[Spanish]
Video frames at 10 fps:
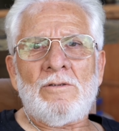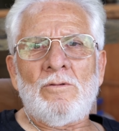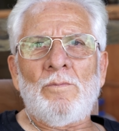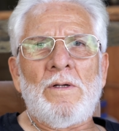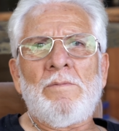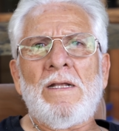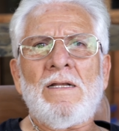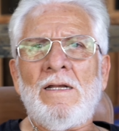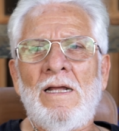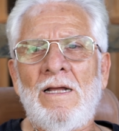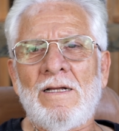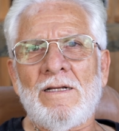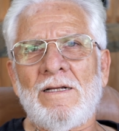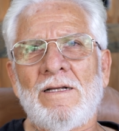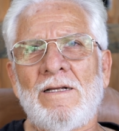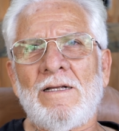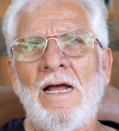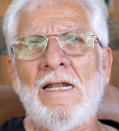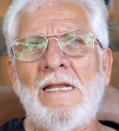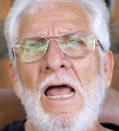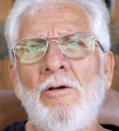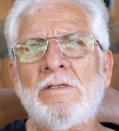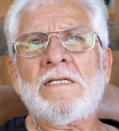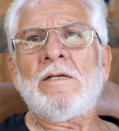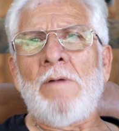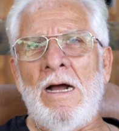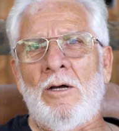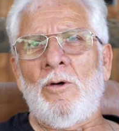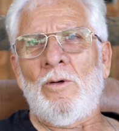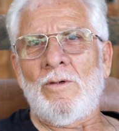Tu primer aliado es el banco.